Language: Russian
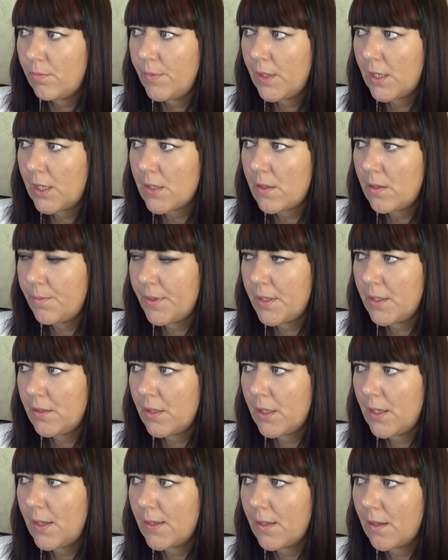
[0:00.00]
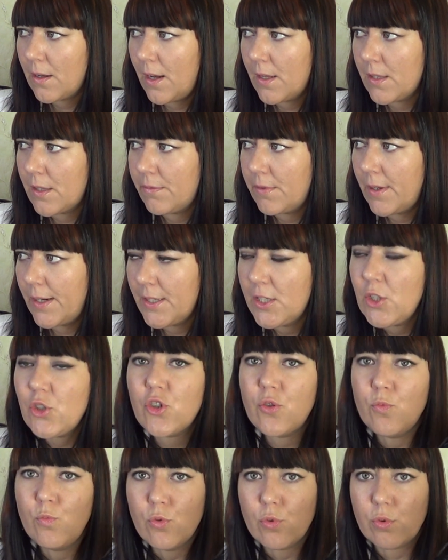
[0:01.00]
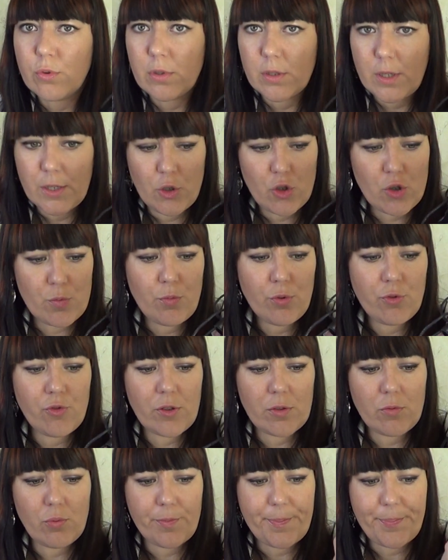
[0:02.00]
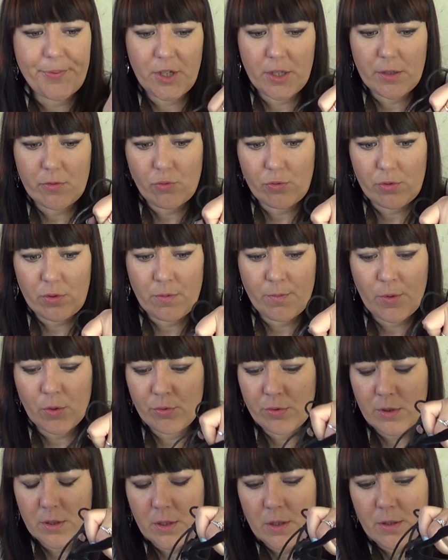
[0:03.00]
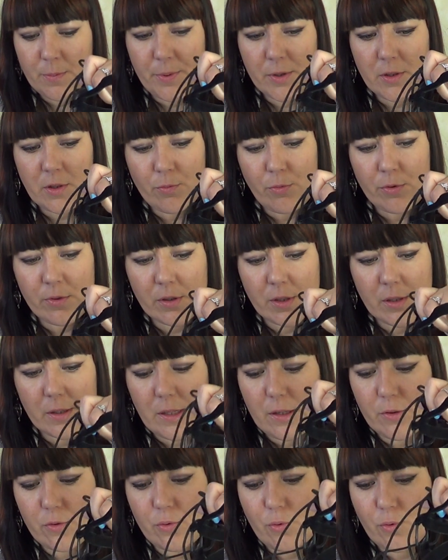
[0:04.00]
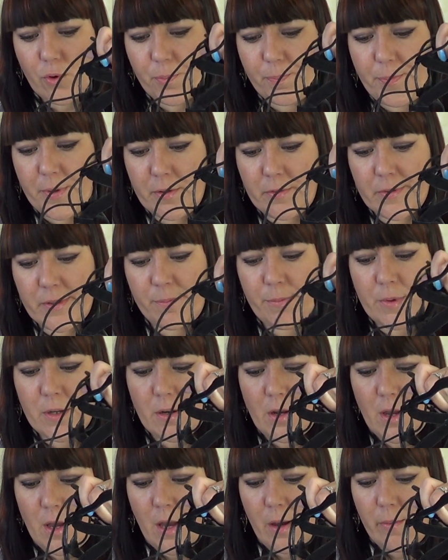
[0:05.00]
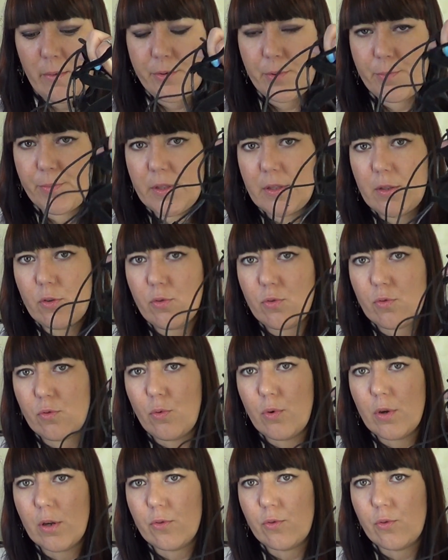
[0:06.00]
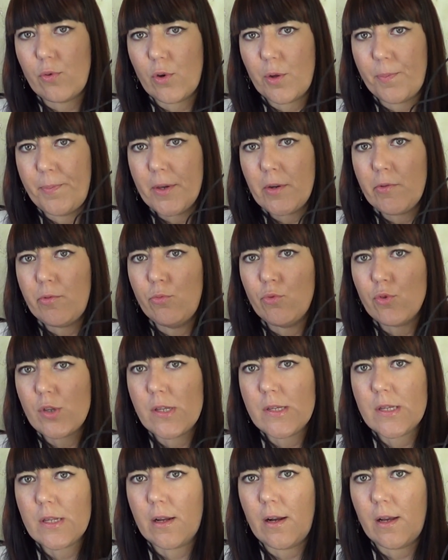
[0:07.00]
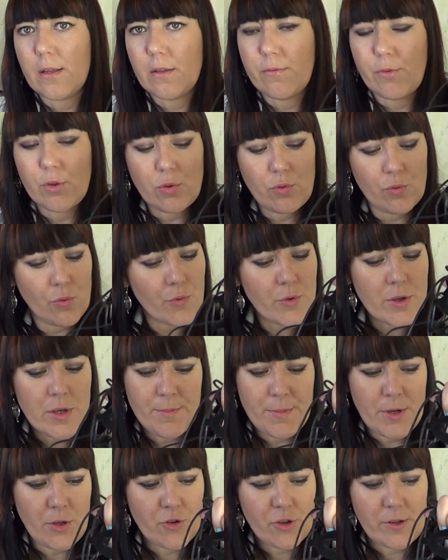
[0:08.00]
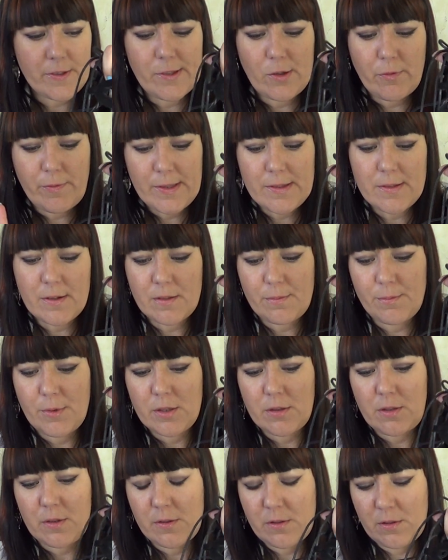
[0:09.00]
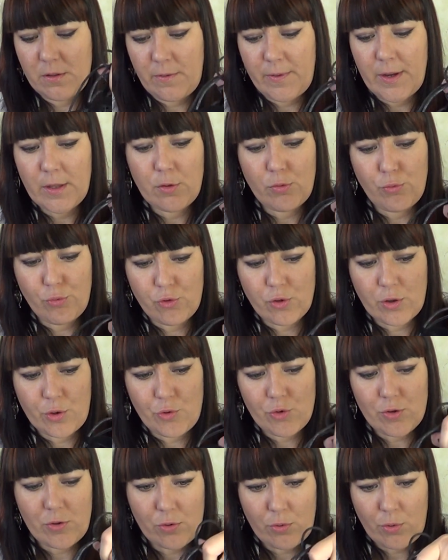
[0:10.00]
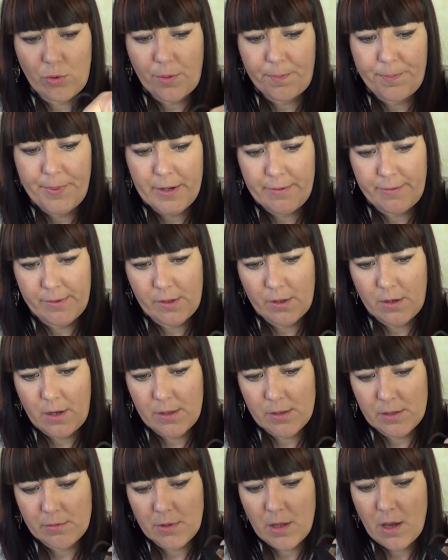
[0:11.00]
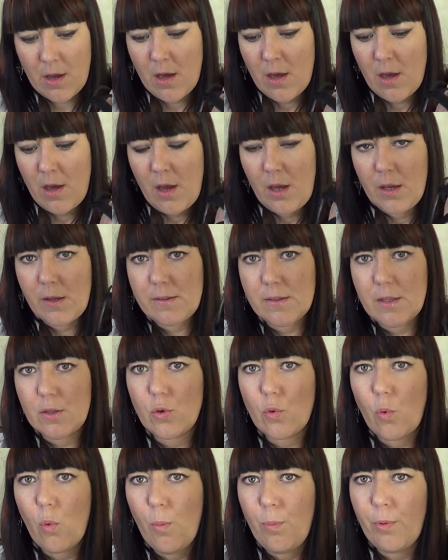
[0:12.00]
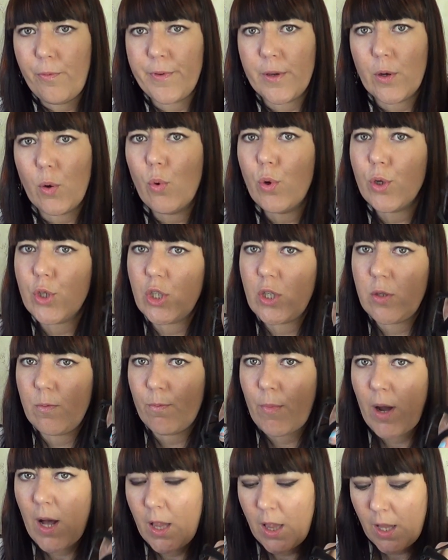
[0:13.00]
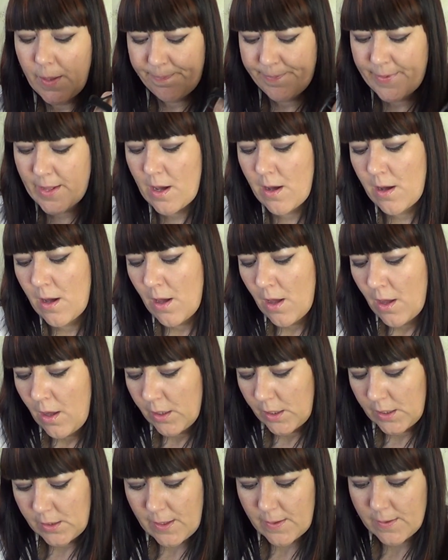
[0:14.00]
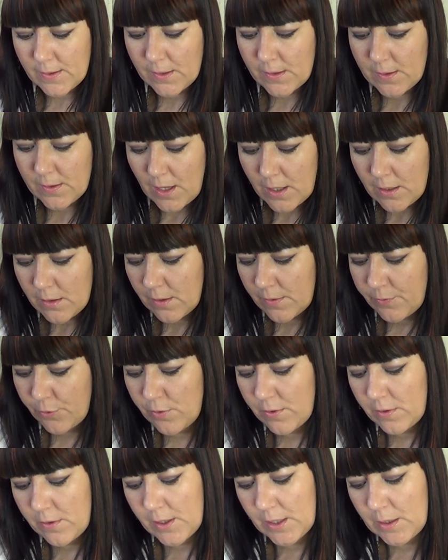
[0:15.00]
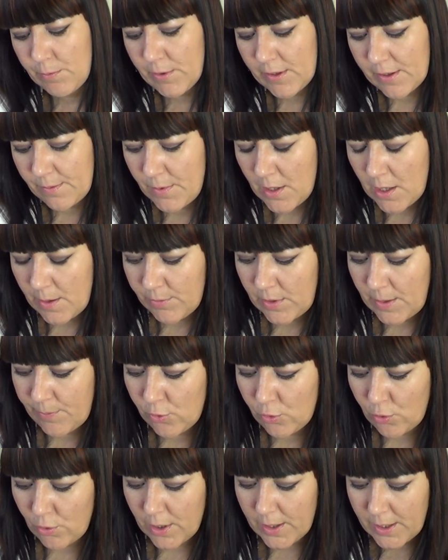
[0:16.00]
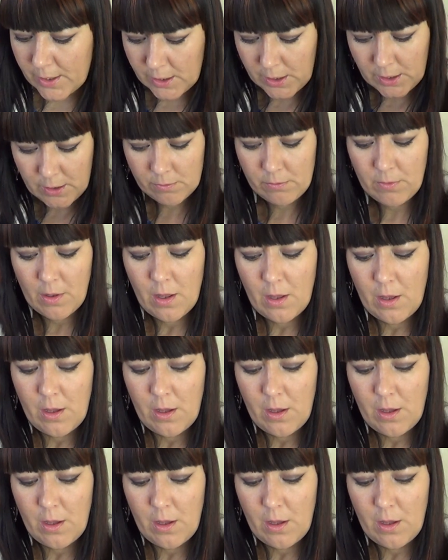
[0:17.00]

Мне кажется, ботинки я заказывала. Они жмут. Они жмут. Сейчас вообще их что-то не могу надеть, поэтому я заказала 41 размер. В общем, где-то 40-41 нужно заказывать, но не меньше. Если у вас размер 39, лучше, конечно, 41 заказывать. И, кстати, обуви очень мало на китайских сайтах. Вот с таким размером там 41